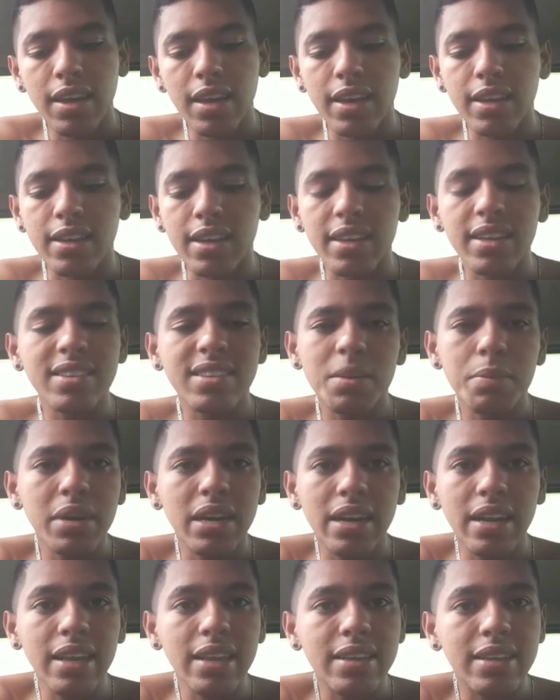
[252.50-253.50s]
E já recebi
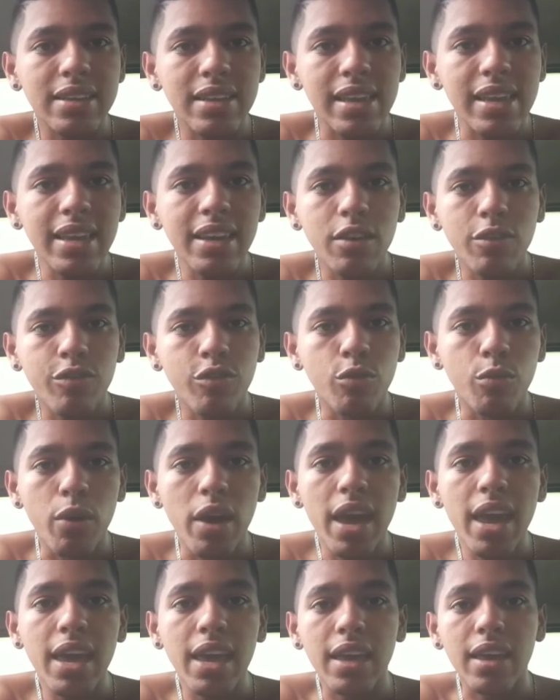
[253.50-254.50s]
críticas aí que eu
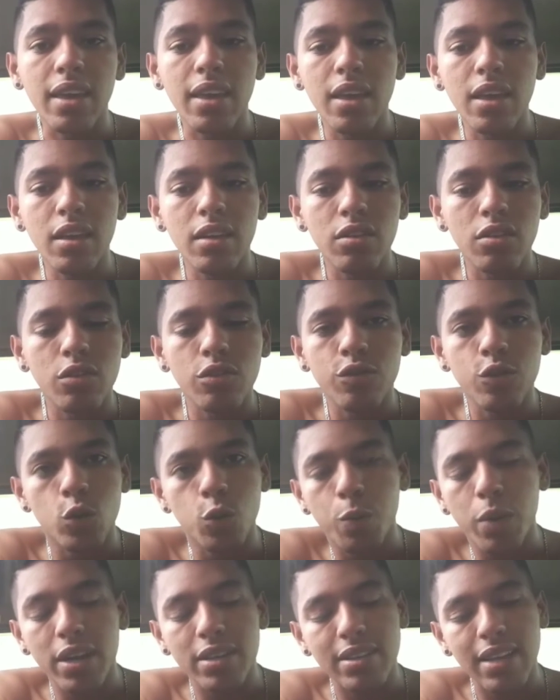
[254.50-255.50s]
filmei, uns
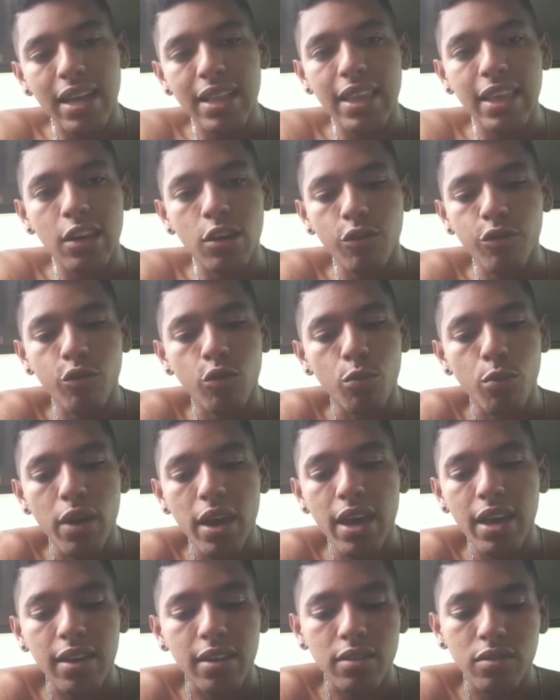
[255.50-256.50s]
vídeos passados aí que eu
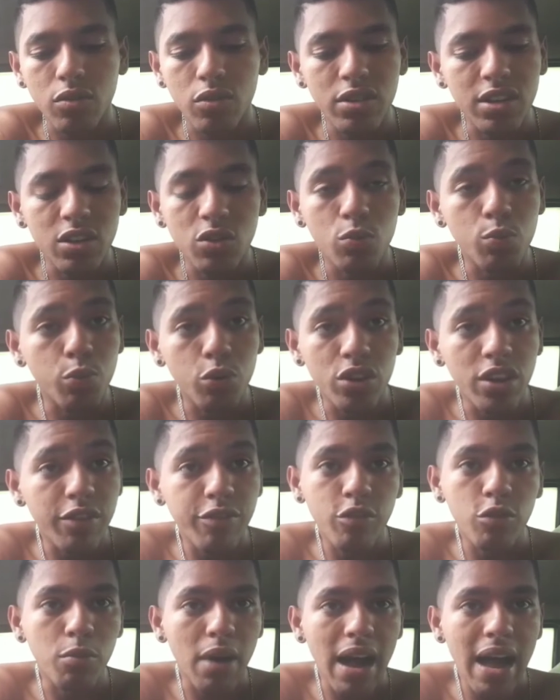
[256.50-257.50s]
filmei, as coisas que não podia
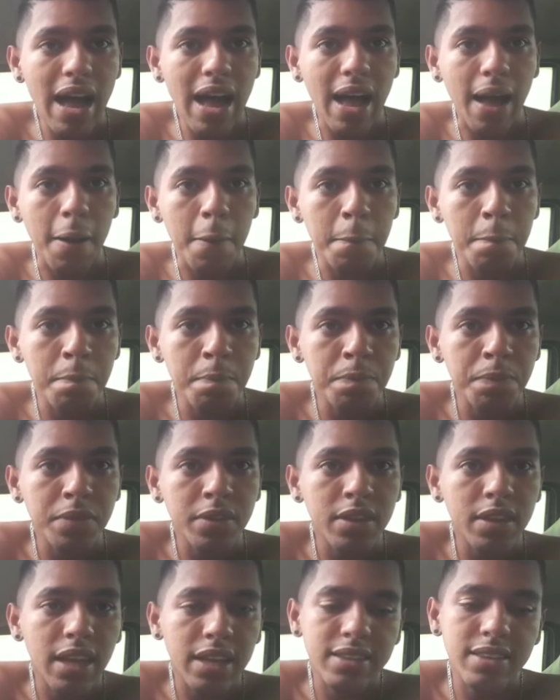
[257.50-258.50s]
filmar.
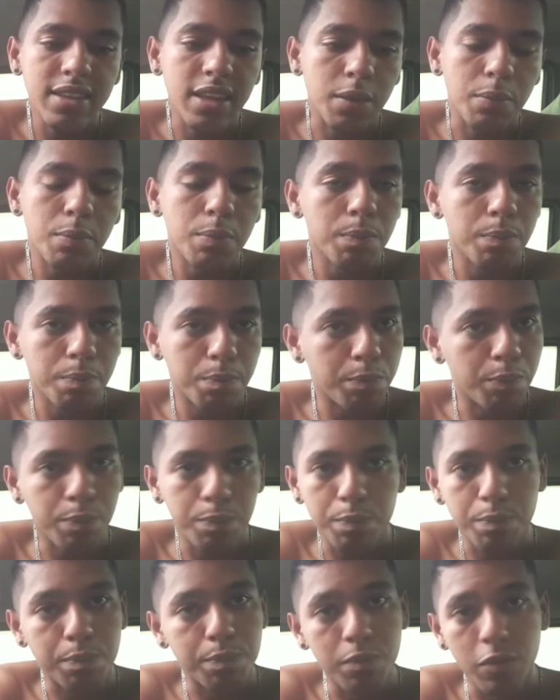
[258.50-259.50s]
Quer dizer,
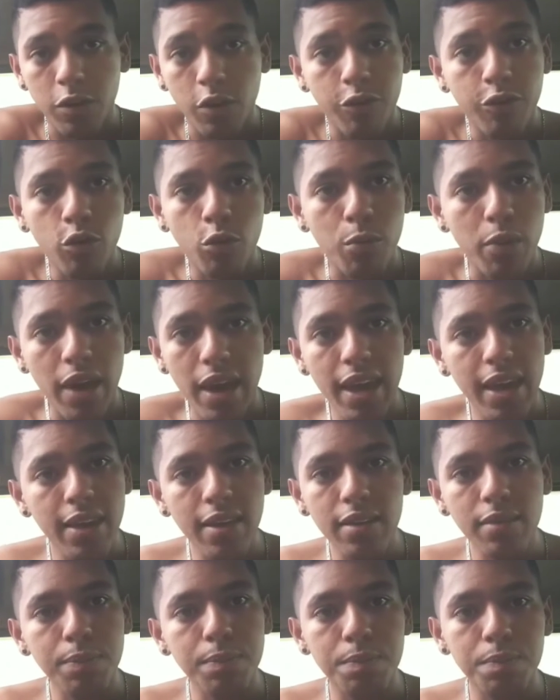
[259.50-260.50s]
eu
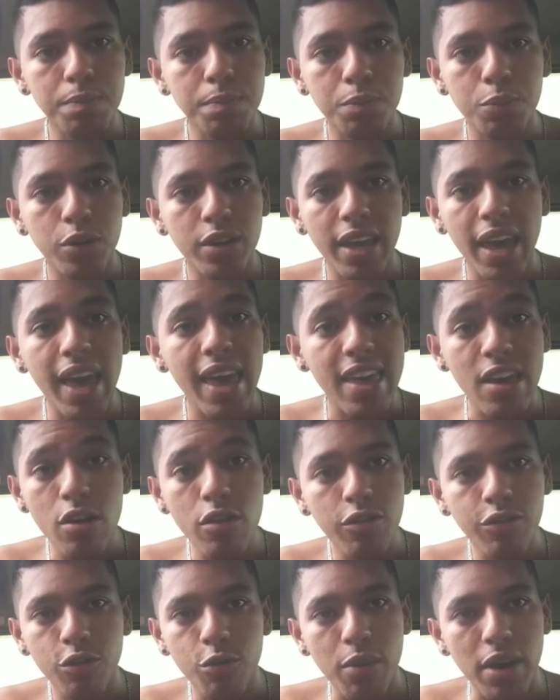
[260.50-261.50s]
filmei porque
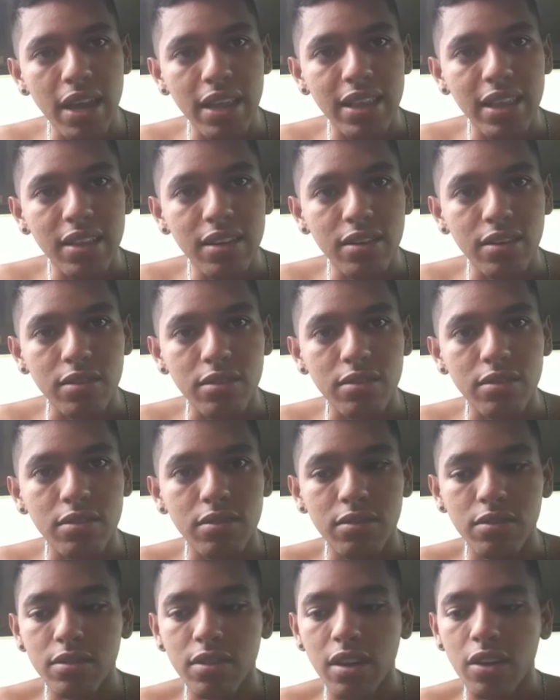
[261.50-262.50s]
eu filmei, entendeu?
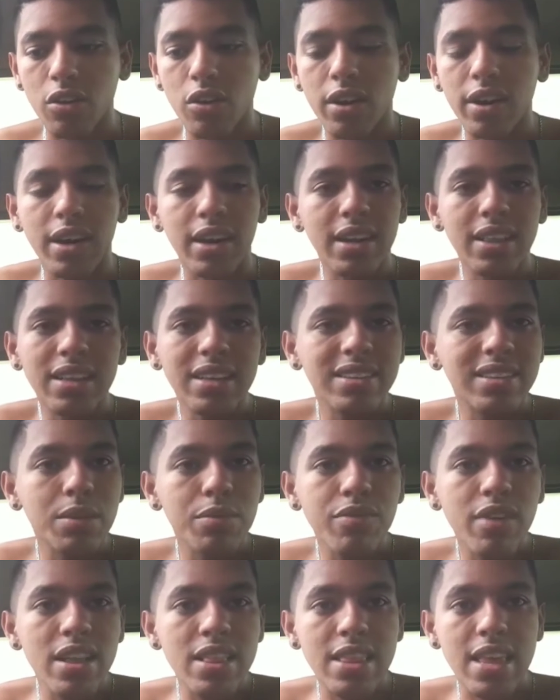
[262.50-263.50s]
Agora, crítica
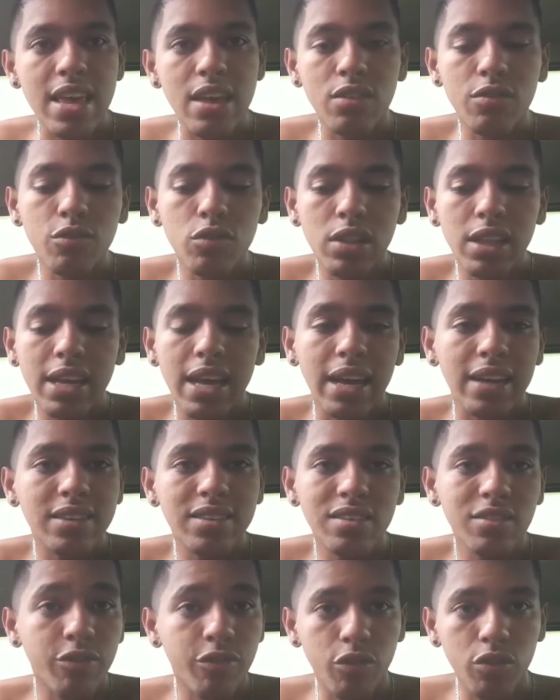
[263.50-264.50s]
sempre vai ter, eu não vou ligar
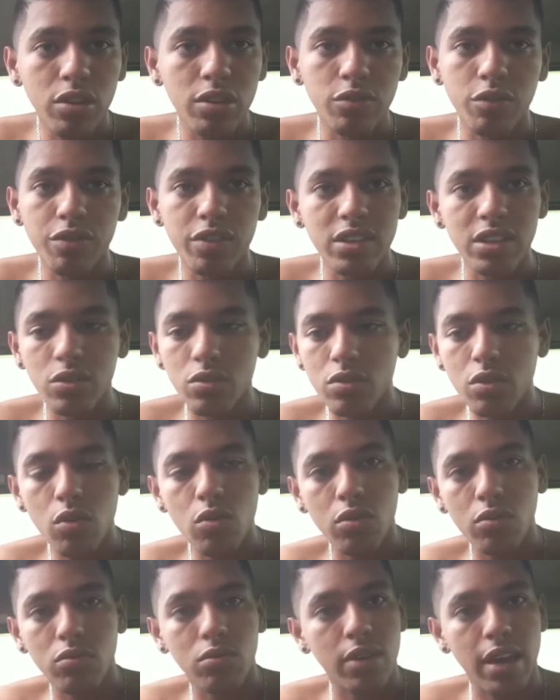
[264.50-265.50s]
que se foda, eu vou fazer o que
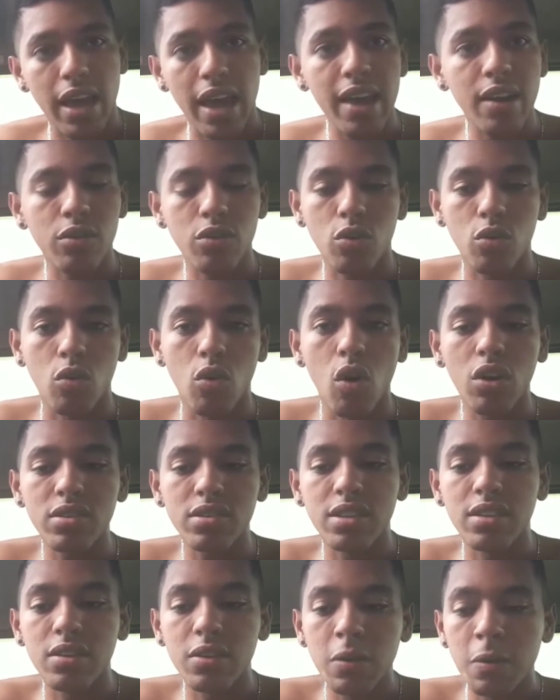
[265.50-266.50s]
eu quero, o que eu
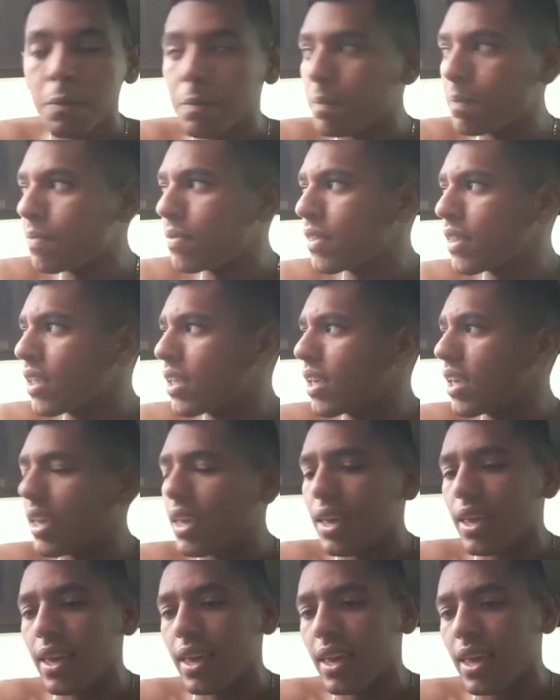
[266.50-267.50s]
gosto, entendeu?
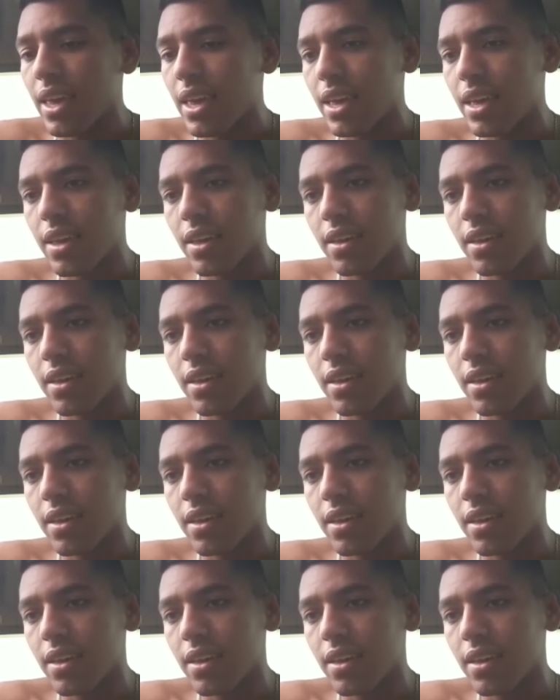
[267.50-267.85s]
E